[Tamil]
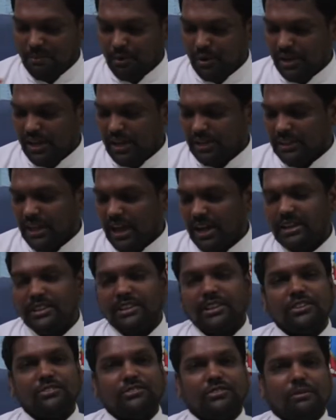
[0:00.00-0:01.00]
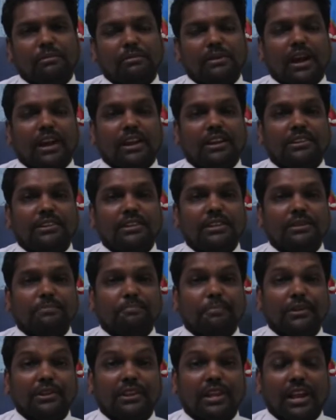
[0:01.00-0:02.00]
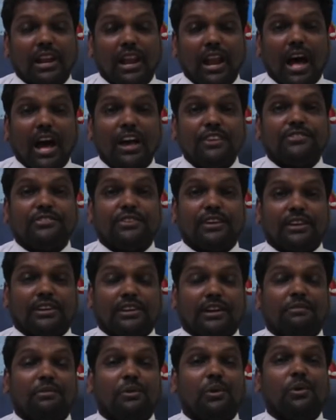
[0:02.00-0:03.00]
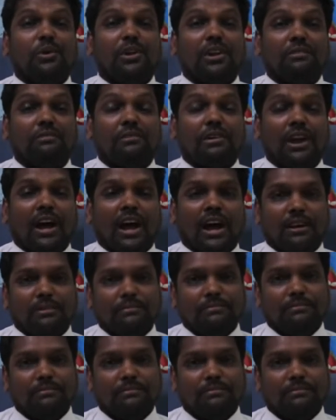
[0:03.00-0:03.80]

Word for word: நம்முடைய தாய் திருச்சபையானது புனித லாசர் அவர்களுடைய விழா